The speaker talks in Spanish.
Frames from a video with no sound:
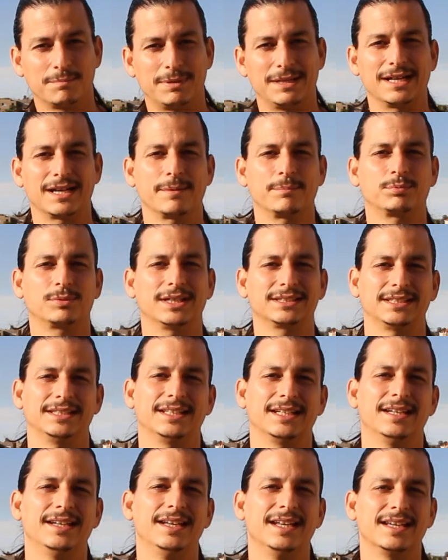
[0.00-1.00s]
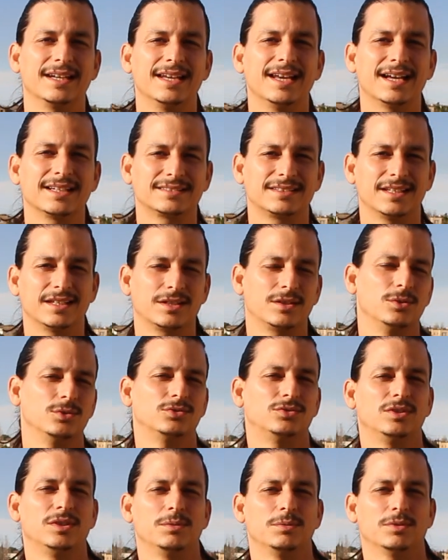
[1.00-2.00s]
para que puedas tener el enlace
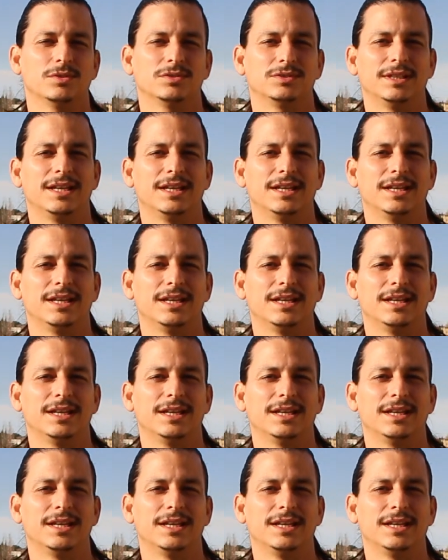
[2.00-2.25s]
exclusivo